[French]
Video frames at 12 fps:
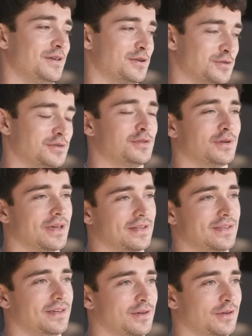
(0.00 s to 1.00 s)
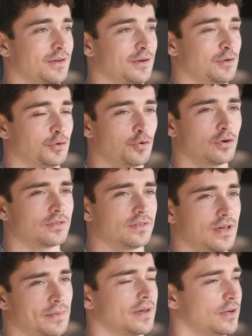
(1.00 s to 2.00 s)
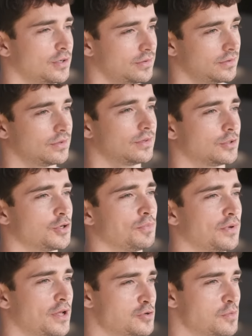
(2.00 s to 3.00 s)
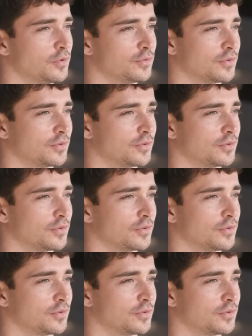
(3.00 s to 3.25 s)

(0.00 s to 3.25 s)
et ensuite de gagner euh, une course et après un championnat du monde.